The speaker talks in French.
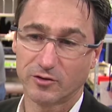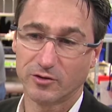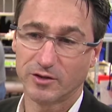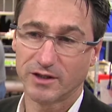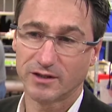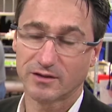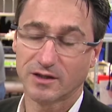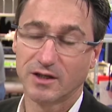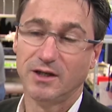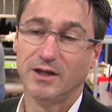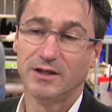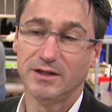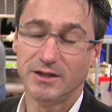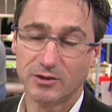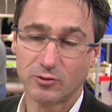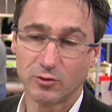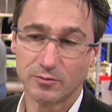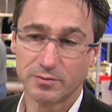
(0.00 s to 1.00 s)
connaître,
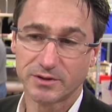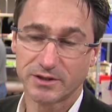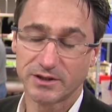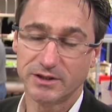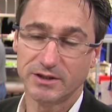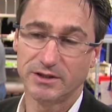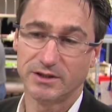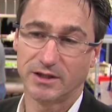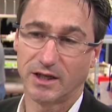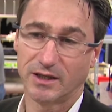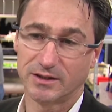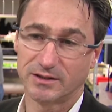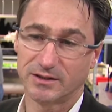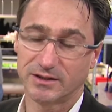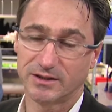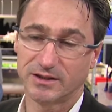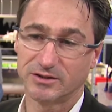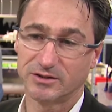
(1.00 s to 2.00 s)
y compris à
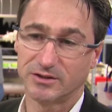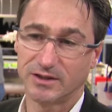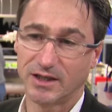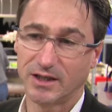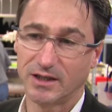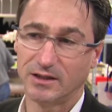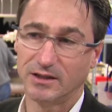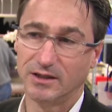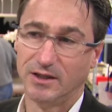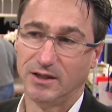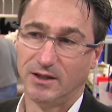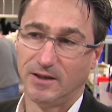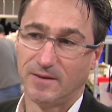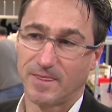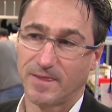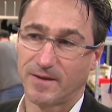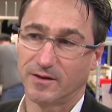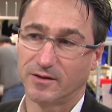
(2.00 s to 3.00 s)
l'international.
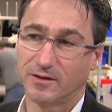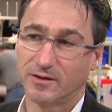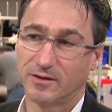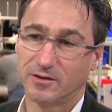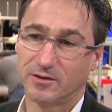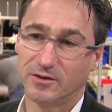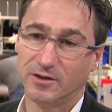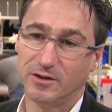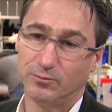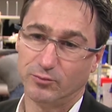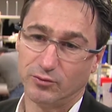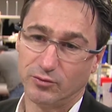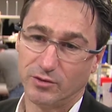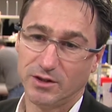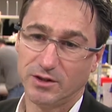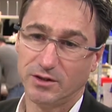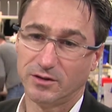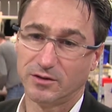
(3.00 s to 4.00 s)
Euh, et
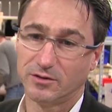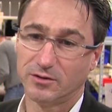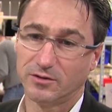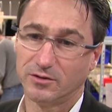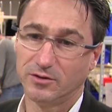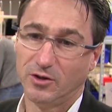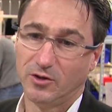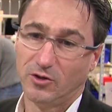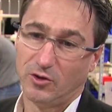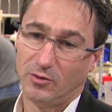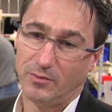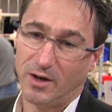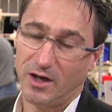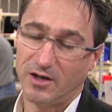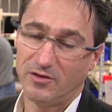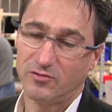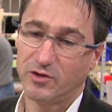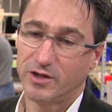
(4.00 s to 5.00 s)
puis, euh,
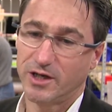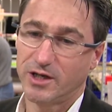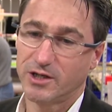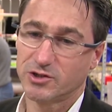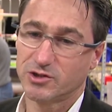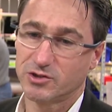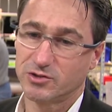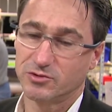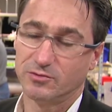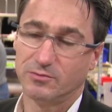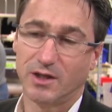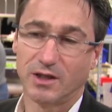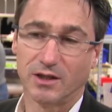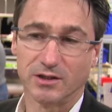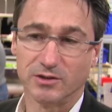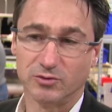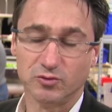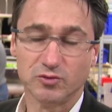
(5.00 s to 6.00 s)
bah, les voyages,
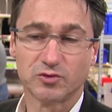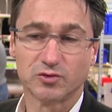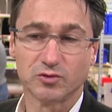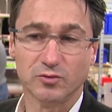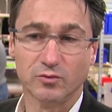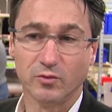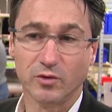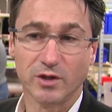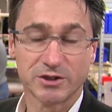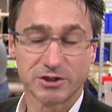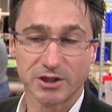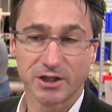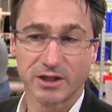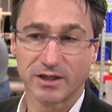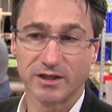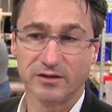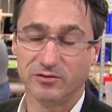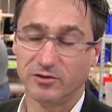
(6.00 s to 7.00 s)
malgré tout, sont moins
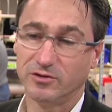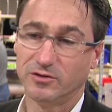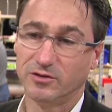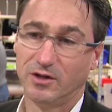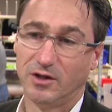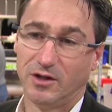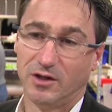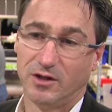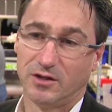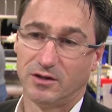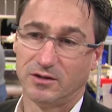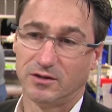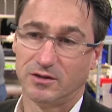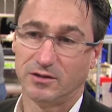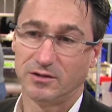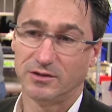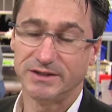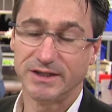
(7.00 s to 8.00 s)
chers qu'avant. Il
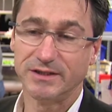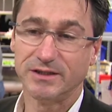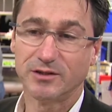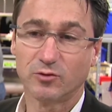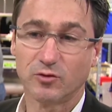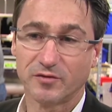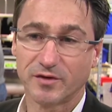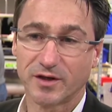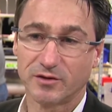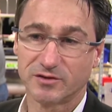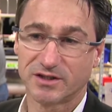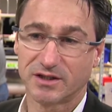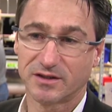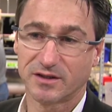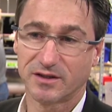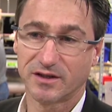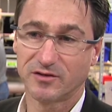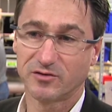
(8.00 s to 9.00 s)
euh, y a des conférences
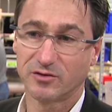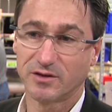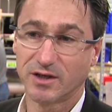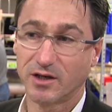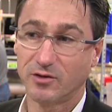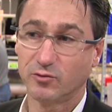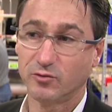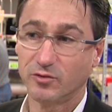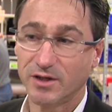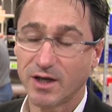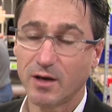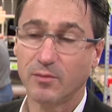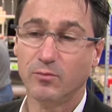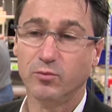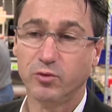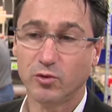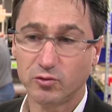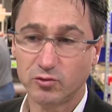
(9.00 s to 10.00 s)
internationales où il y a
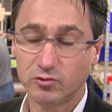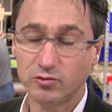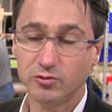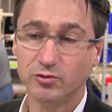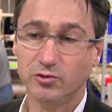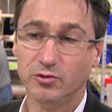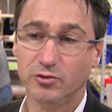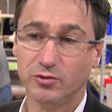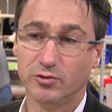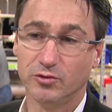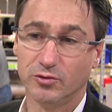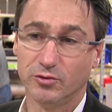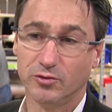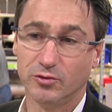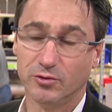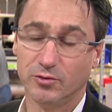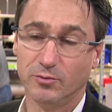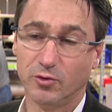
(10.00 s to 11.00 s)
beaucoup de,
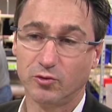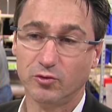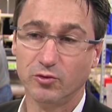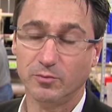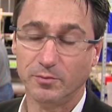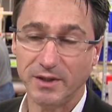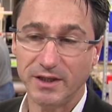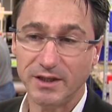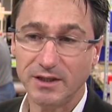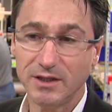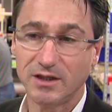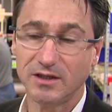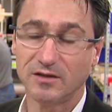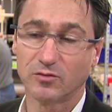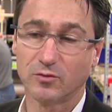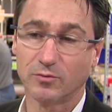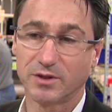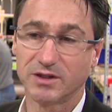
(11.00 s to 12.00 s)
beaucoup de pays
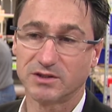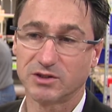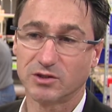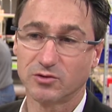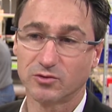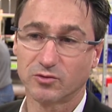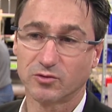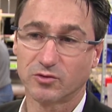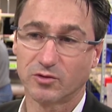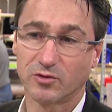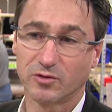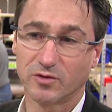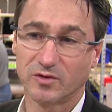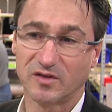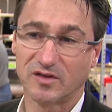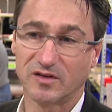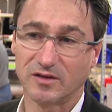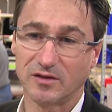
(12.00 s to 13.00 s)
qui sont présents. Donc,
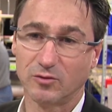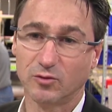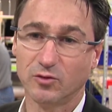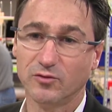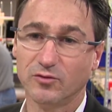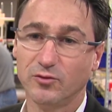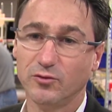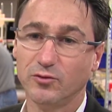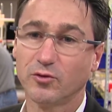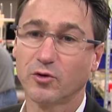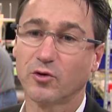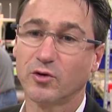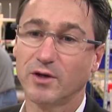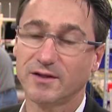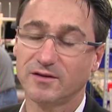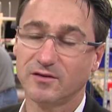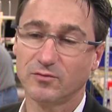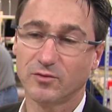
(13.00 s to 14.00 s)
c'est devenu
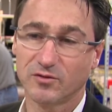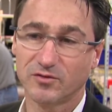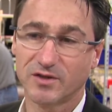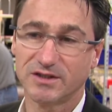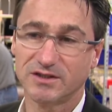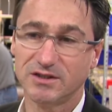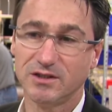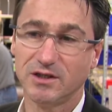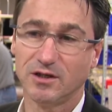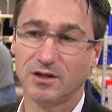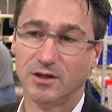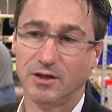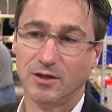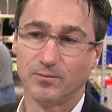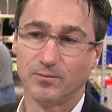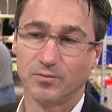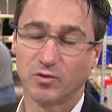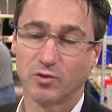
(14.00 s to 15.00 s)
relativement facile
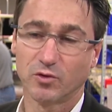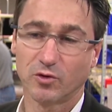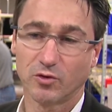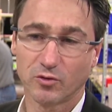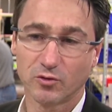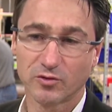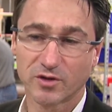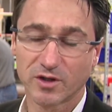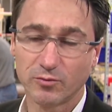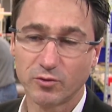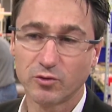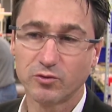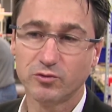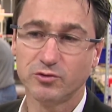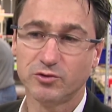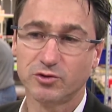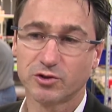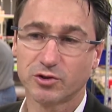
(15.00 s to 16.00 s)
de rencontrer
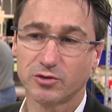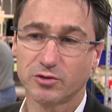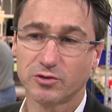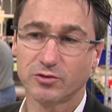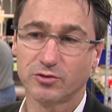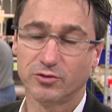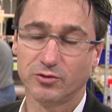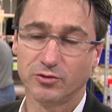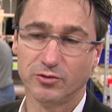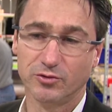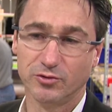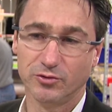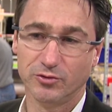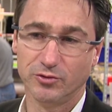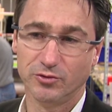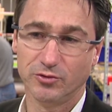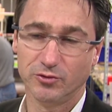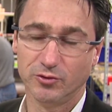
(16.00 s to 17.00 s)
beaucoup de gens
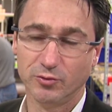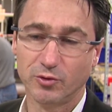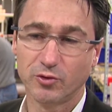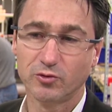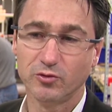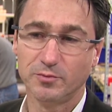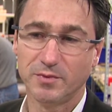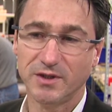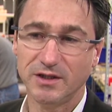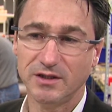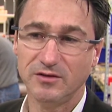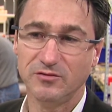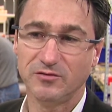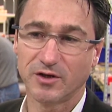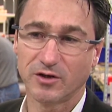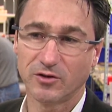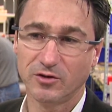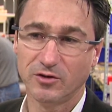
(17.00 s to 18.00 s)
de, beaucoup de pays
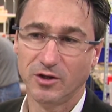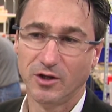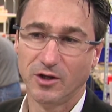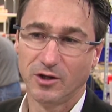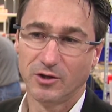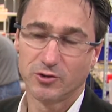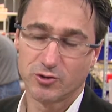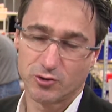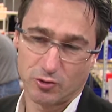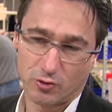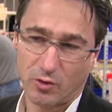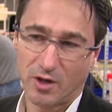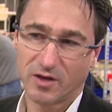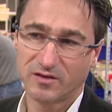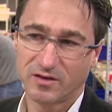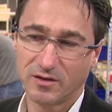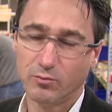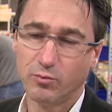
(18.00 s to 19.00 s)
différents. Je
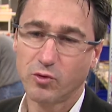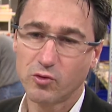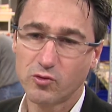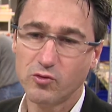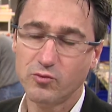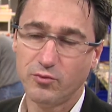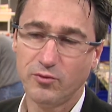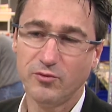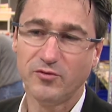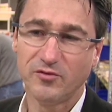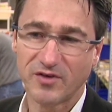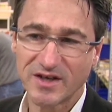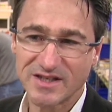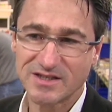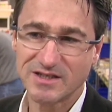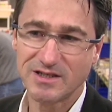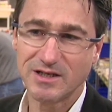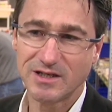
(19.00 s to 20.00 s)
crois que c'est beaucoup plus
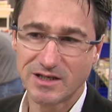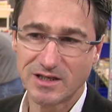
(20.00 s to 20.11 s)
facile